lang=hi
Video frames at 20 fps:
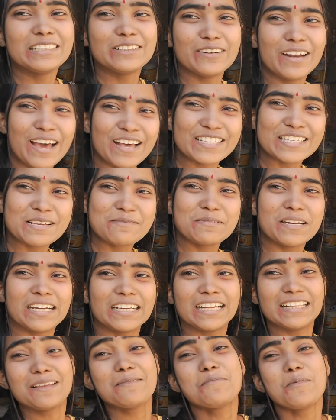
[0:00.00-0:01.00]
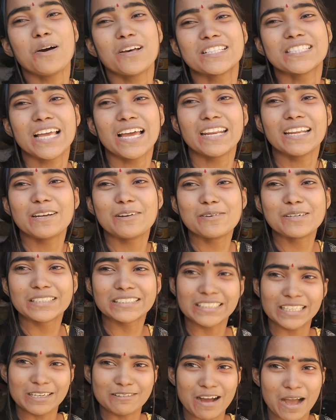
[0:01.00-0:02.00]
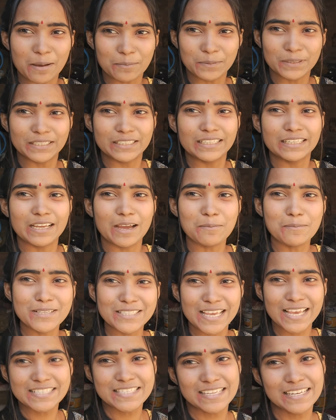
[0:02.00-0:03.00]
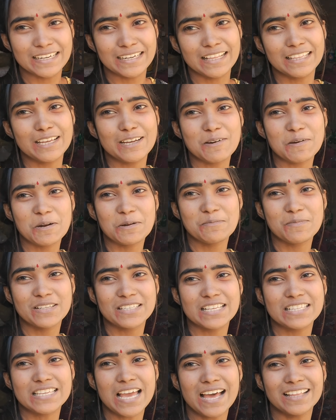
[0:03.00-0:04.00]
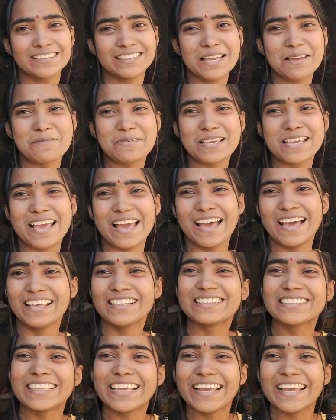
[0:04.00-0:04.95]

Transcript: थोड़ा अजीब लग रहा था बहुत सारे लोग थे वहाँ पे ठीक है मुझे ऐसा लग रहा था कि वो लोग मुझे जानते भी हैं